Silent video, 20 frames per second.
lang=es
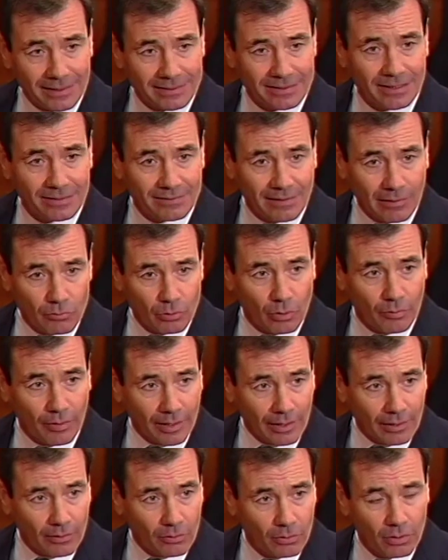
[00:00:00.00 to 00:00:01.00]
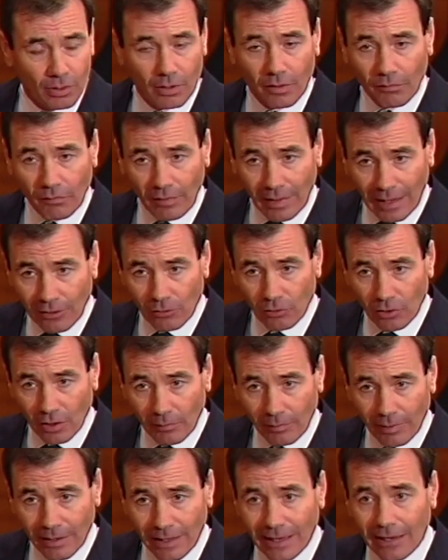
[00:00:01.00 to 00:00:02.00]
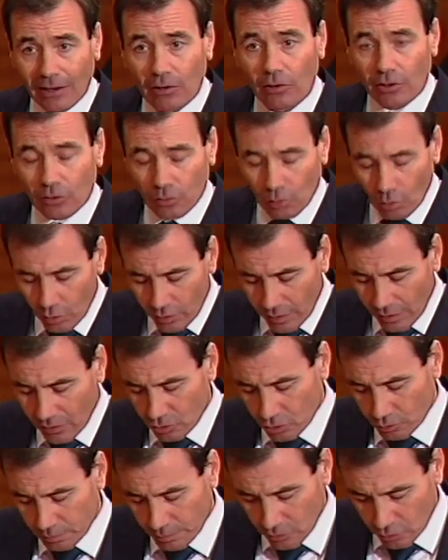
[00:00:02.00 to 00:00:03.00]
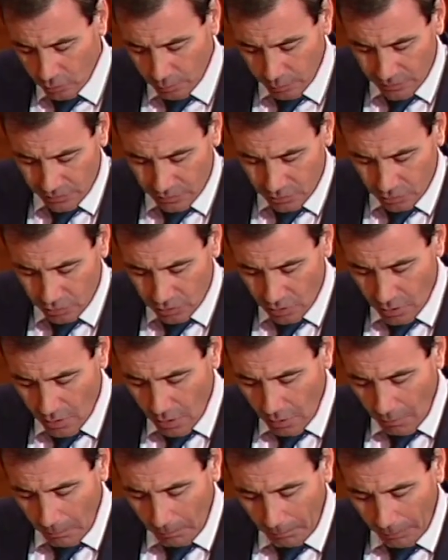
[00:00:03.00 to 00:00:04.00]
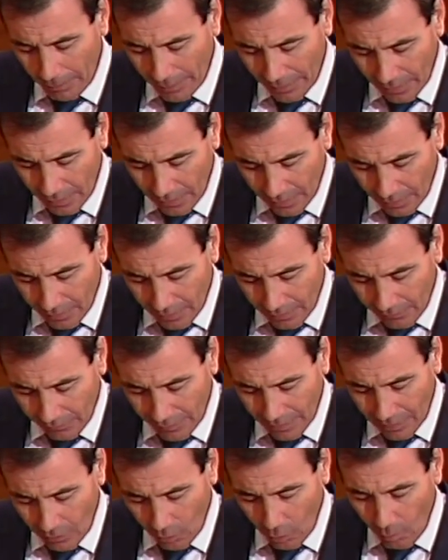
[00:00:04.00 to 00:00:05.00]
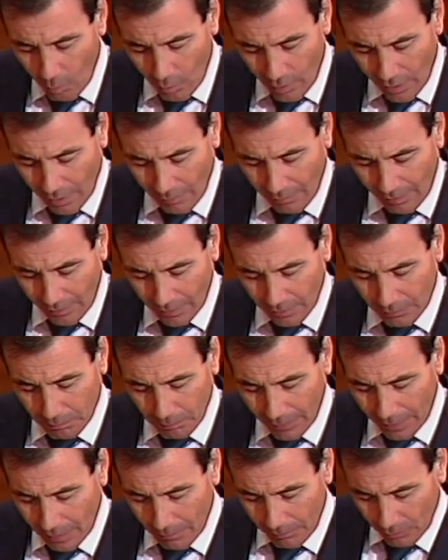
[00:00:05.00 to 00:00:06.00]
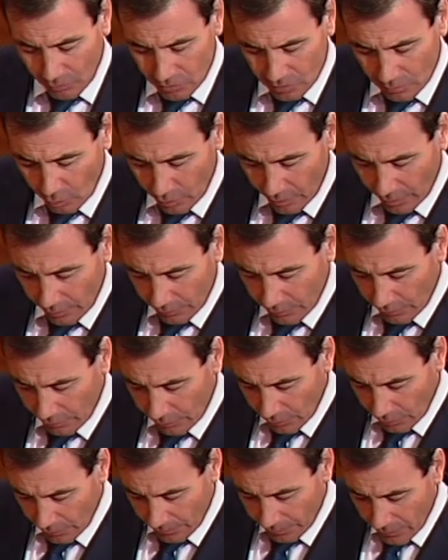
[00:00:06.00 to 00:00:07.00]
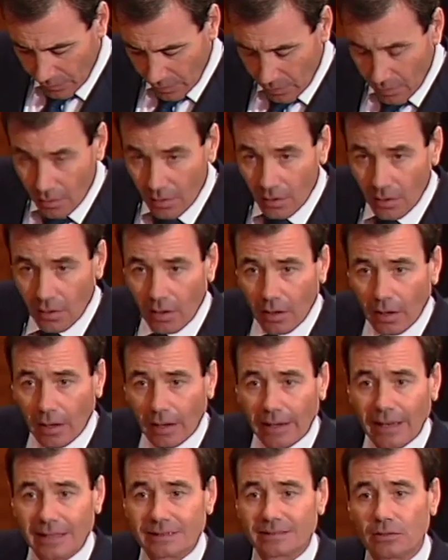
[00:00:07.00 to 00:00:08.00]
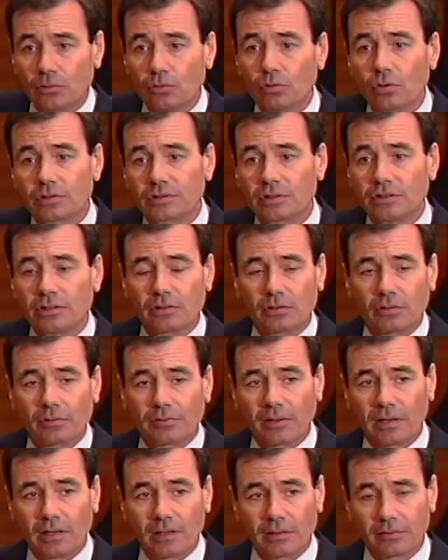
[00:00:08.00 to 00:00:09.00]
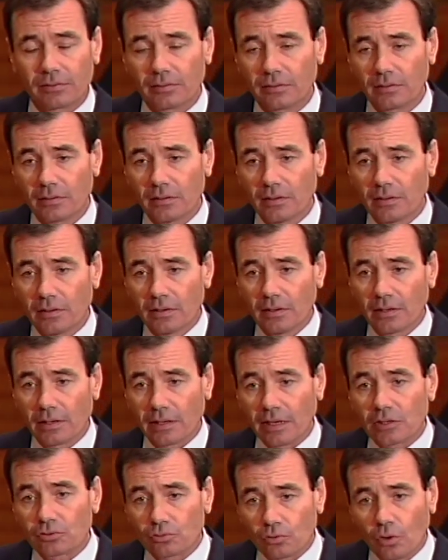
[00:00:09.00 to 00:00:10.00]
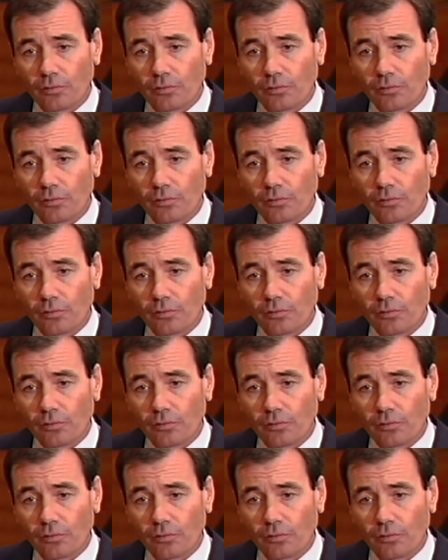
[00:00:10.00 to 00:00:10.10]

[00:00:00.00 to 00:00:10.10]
del año que viene, que lo incluya en sus presupuestos de la Comunidad de Madrid para el próximo ejercicio. Le aseguro, señor González, que es un ofrecimiento sincero,